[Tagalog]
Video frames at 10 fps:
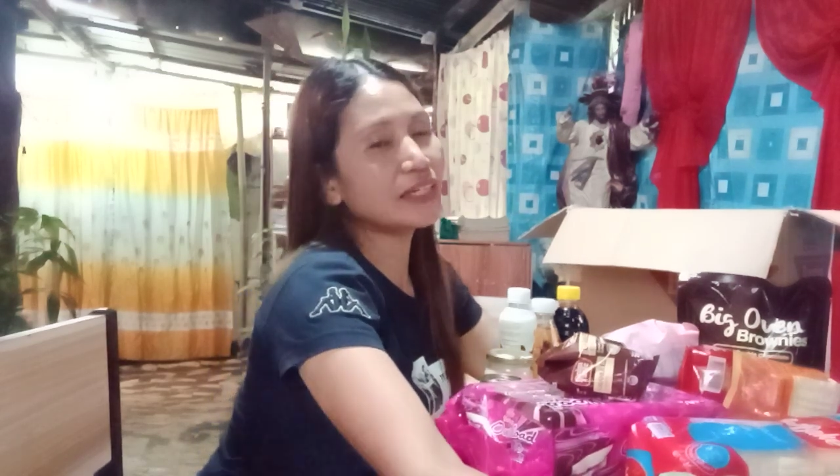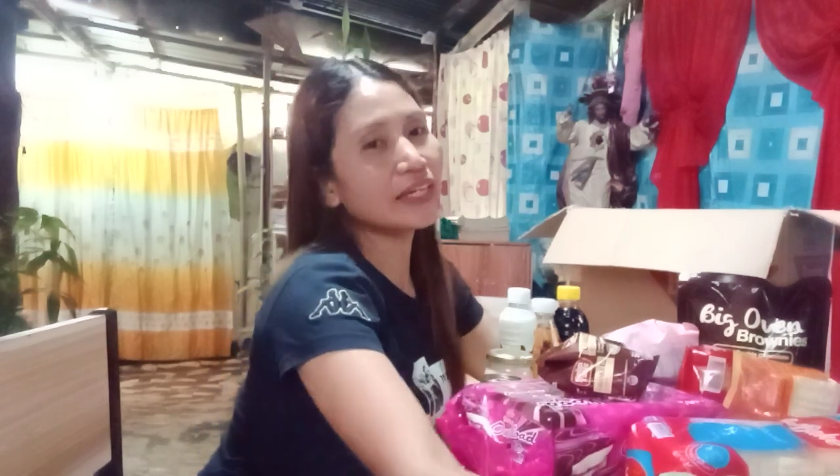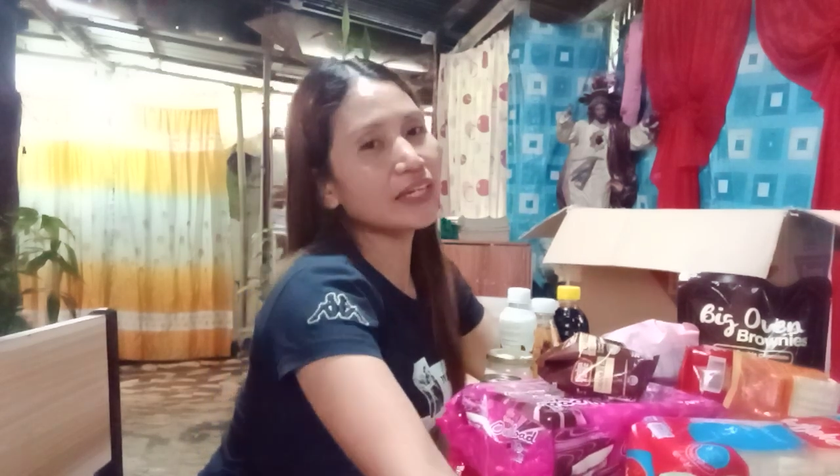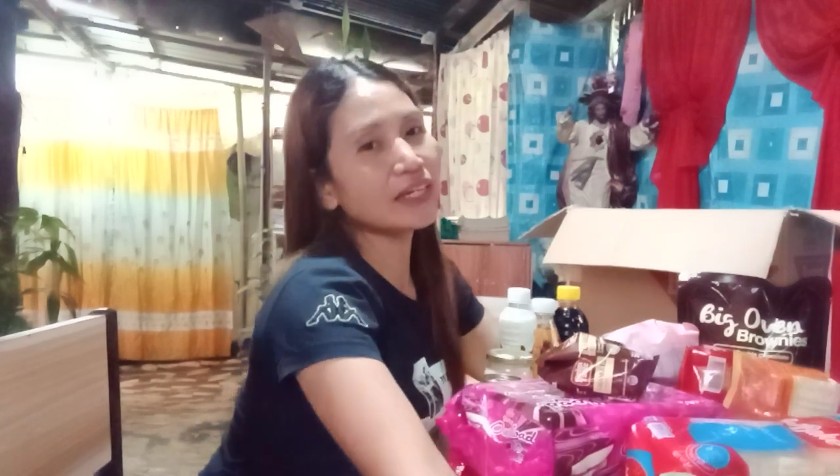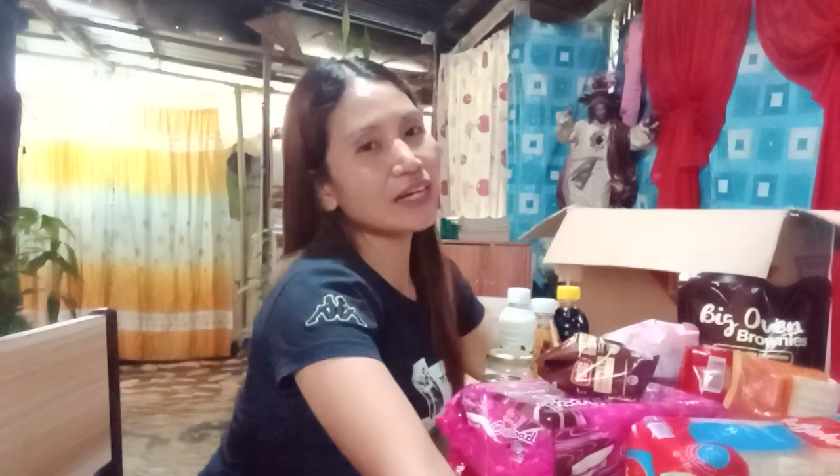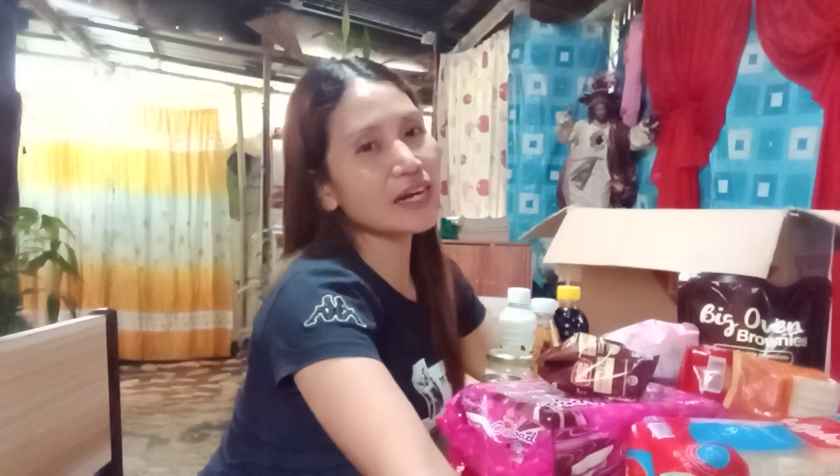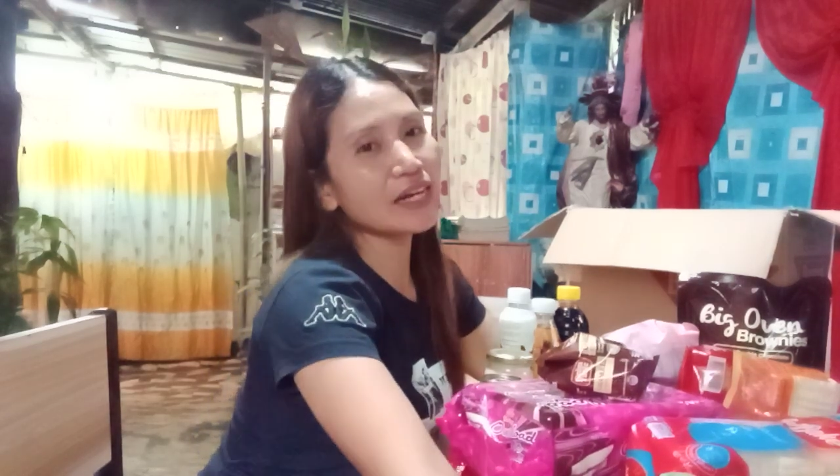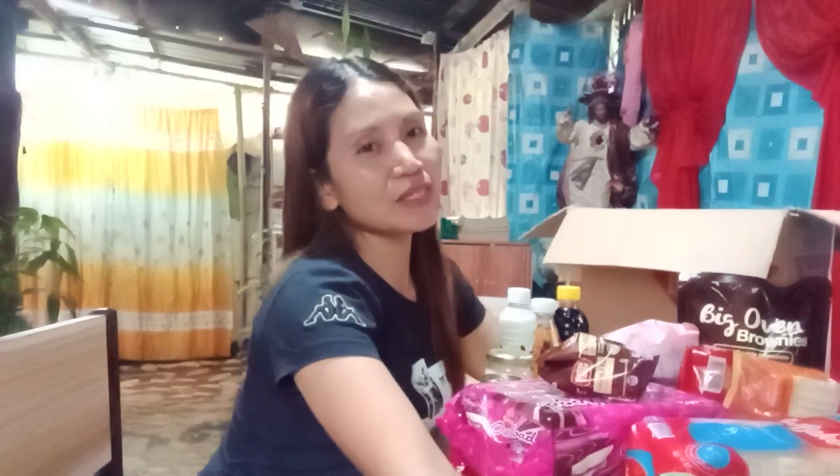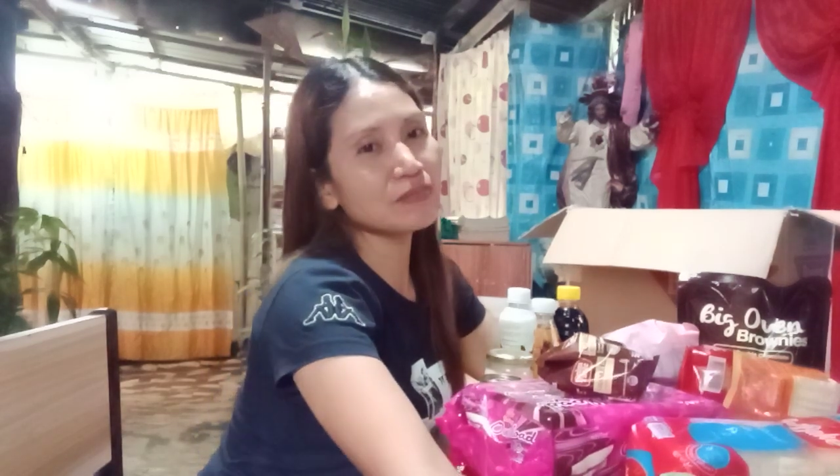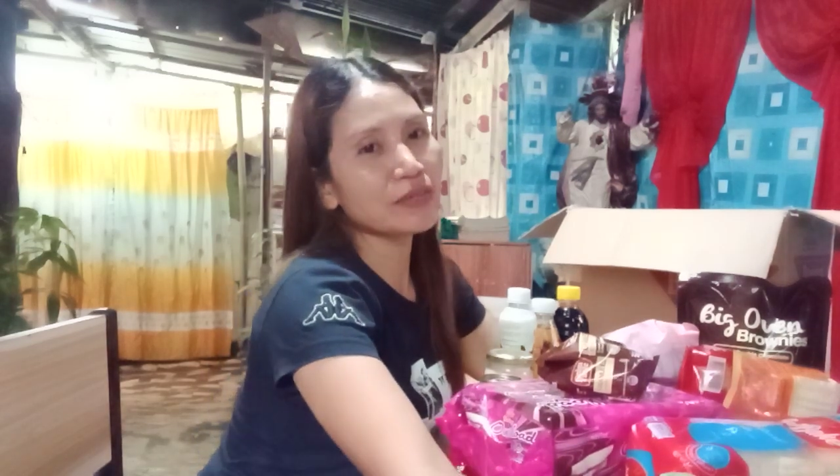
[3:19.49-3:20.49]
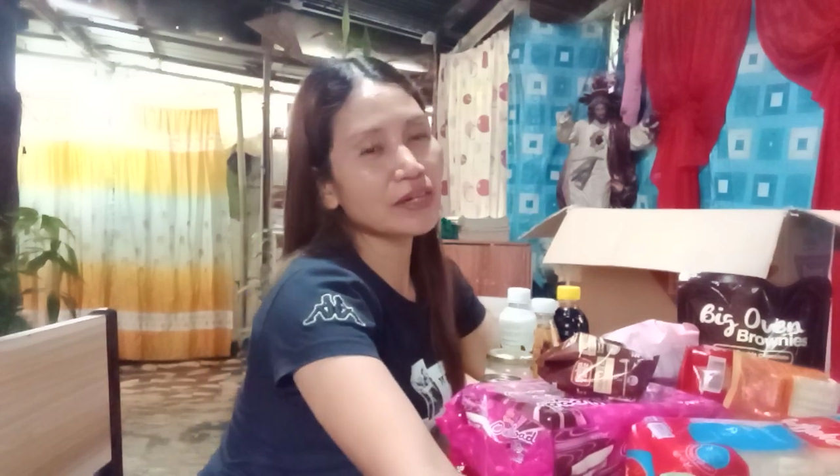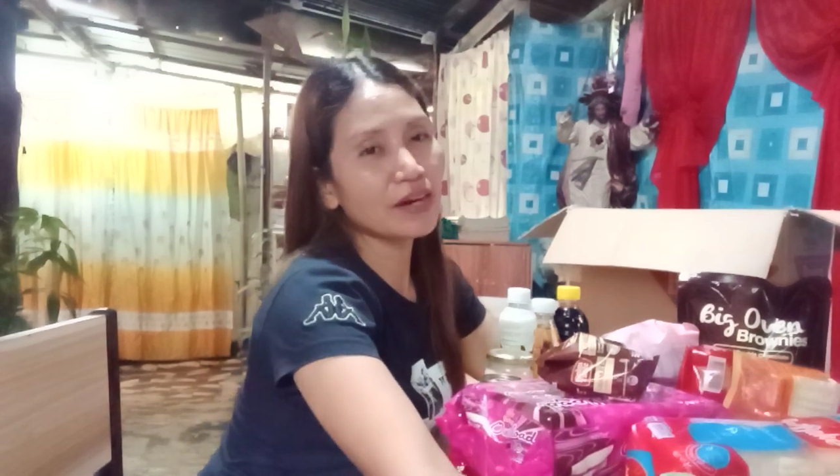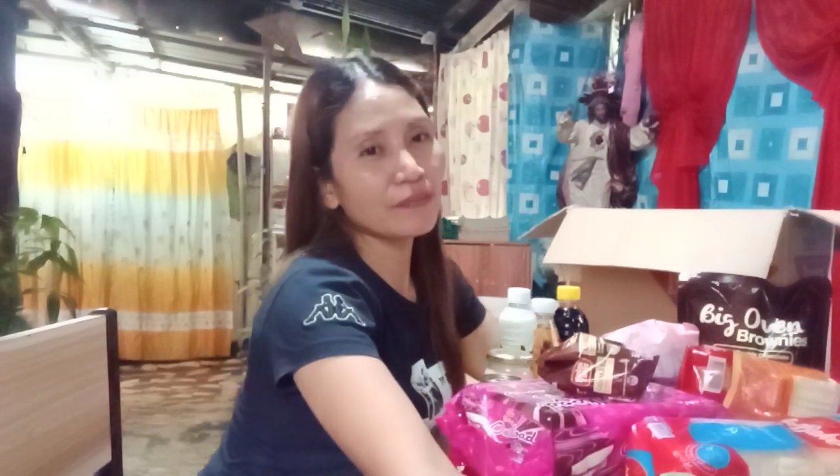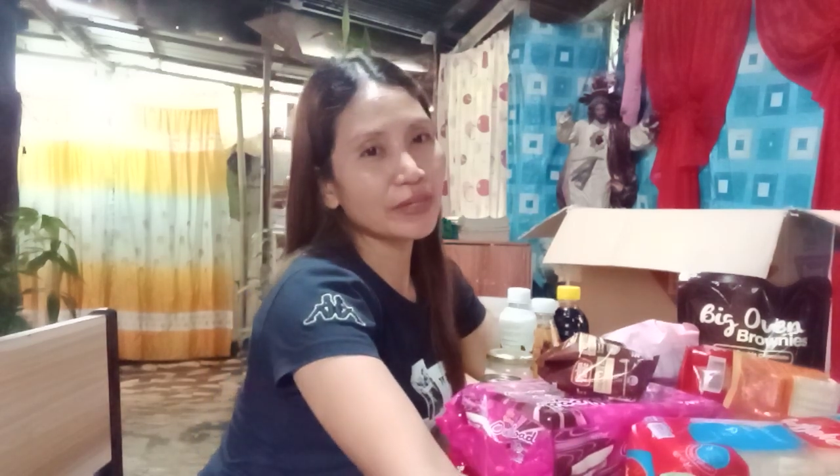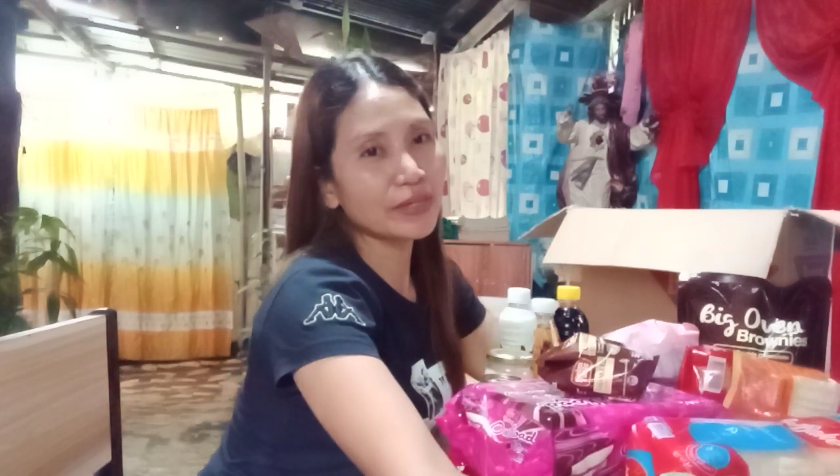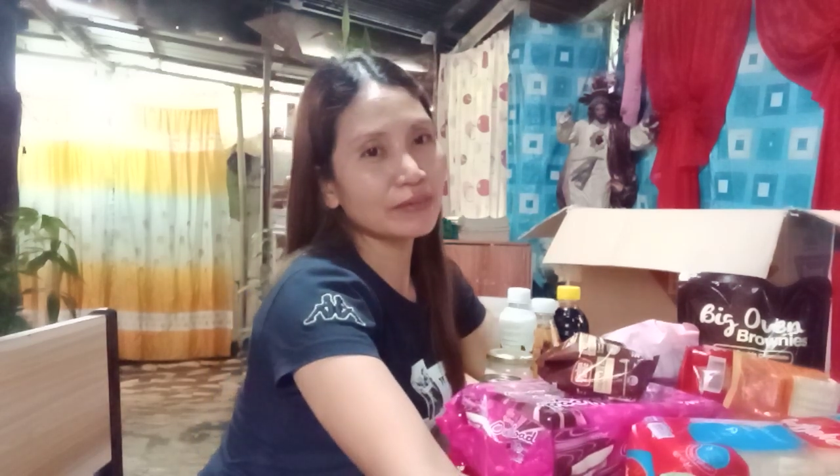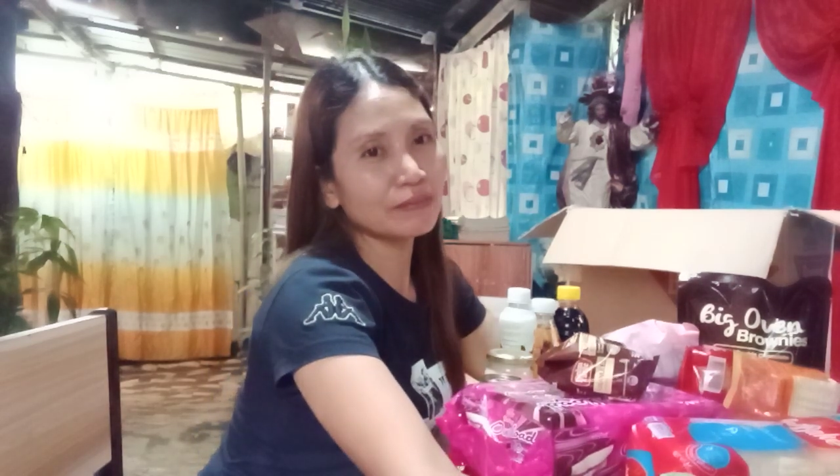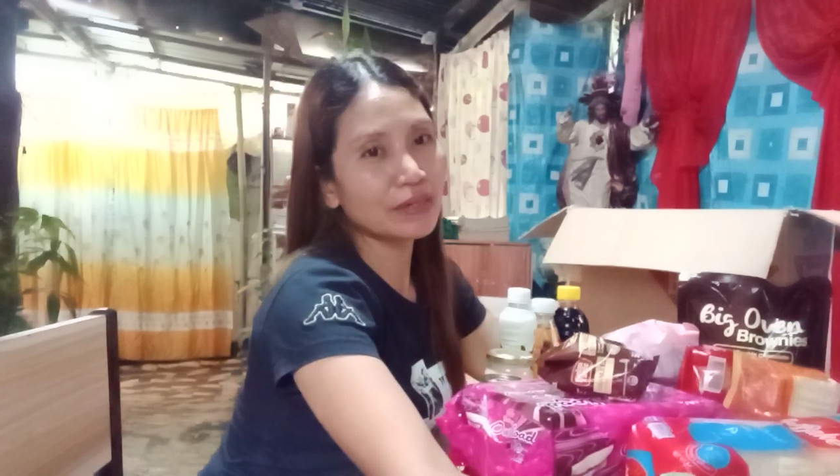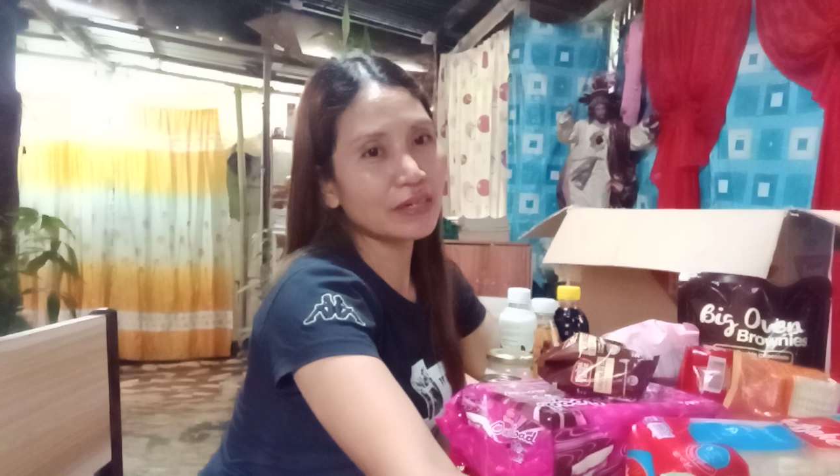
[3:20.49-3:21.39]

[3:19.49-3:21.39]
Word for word: Ayan guys, Kasama maraming, ko niyan.